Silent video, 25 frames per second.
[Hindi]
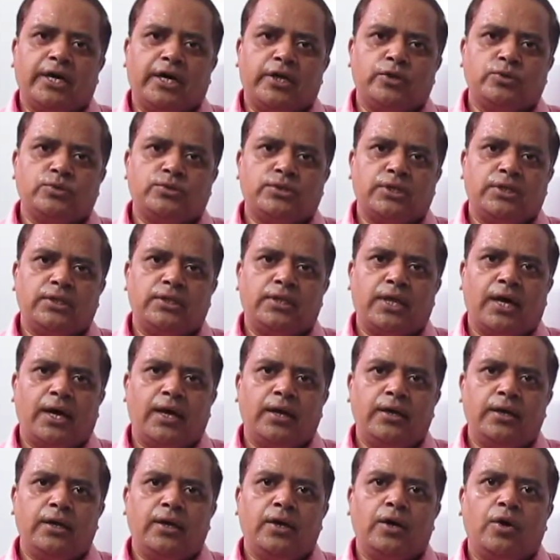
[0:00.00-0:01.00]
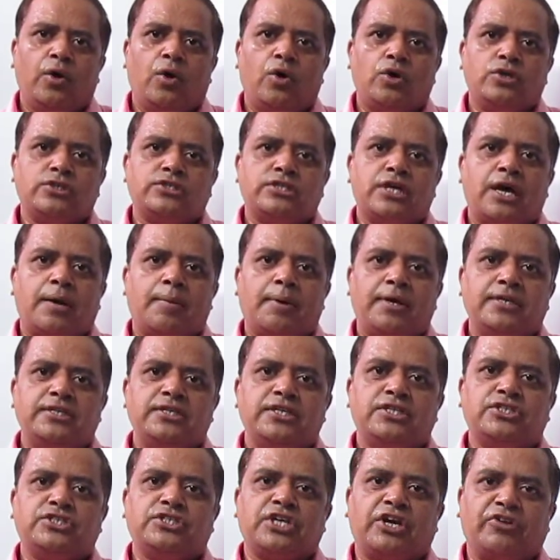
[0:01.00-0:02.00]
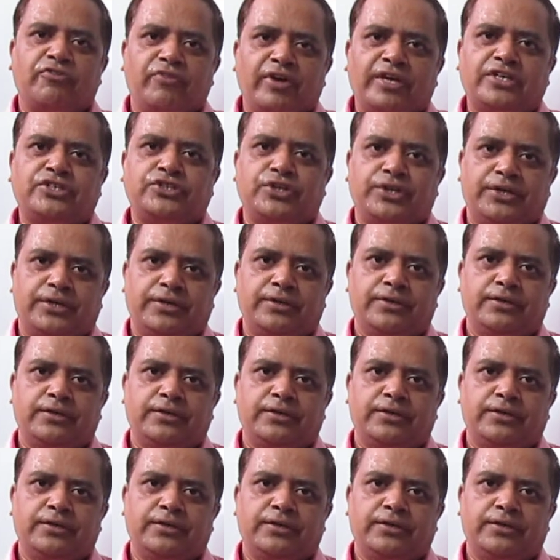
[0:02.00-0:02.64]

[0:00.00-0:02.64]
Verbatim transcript: अनुसंधान और सामाजिक सर्वेक्षण